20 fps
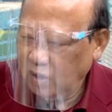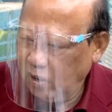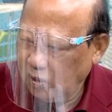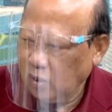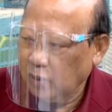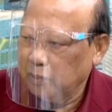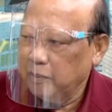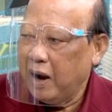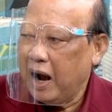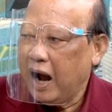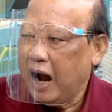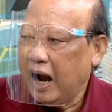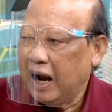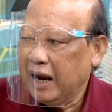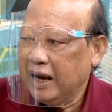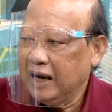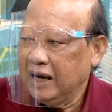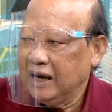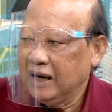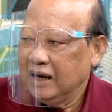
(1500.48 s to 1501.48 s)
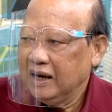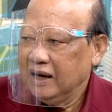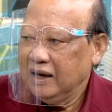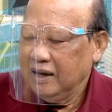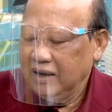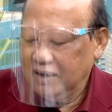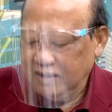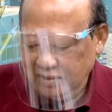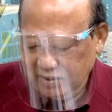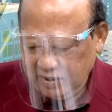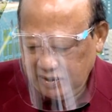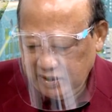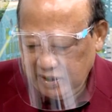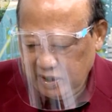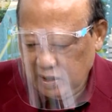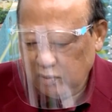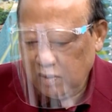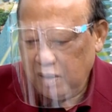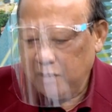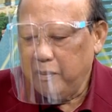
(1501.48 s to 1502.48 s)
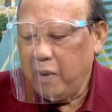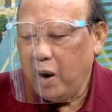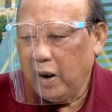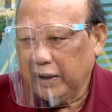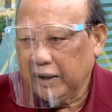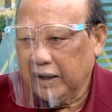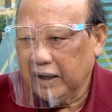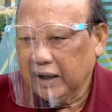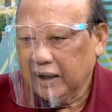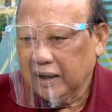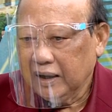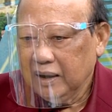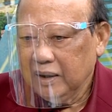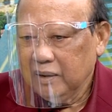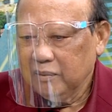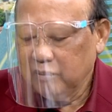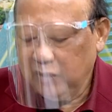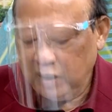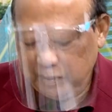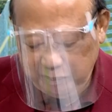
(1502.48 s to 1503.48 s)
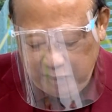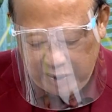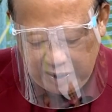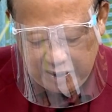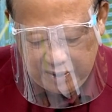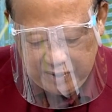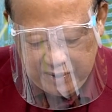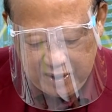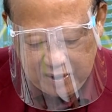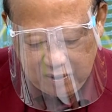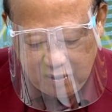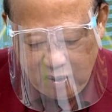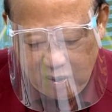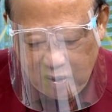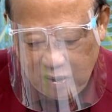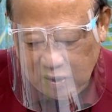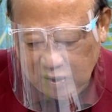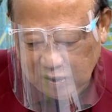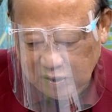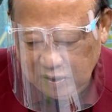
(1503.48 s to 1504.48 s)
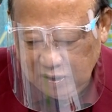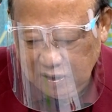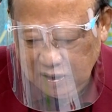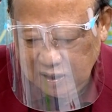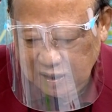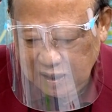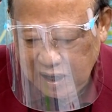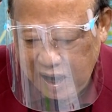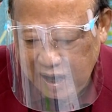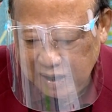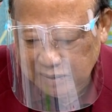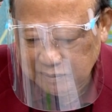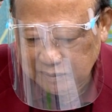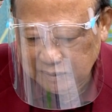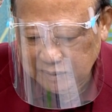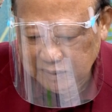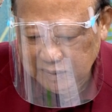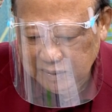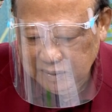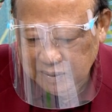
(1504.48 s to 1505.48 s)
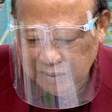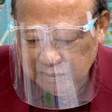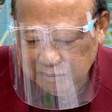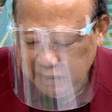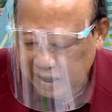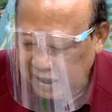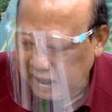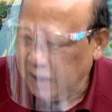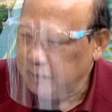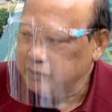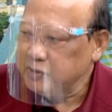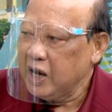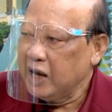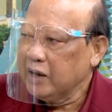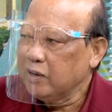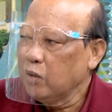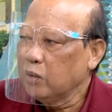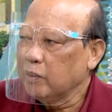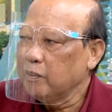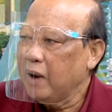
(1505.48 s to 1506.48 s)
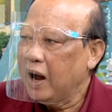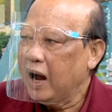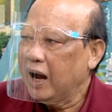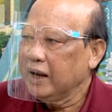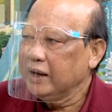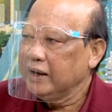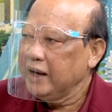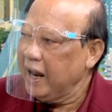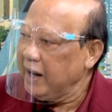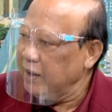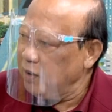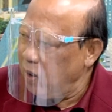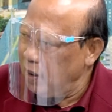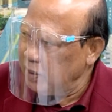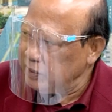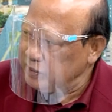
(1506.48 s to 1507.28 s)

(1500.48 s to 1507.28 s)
นอกกฎหมายหรือเกี่ยวกับบ่อนเนี่ยมันเป็นเรื่องของการ บังคับใช้กฎหมายแน่น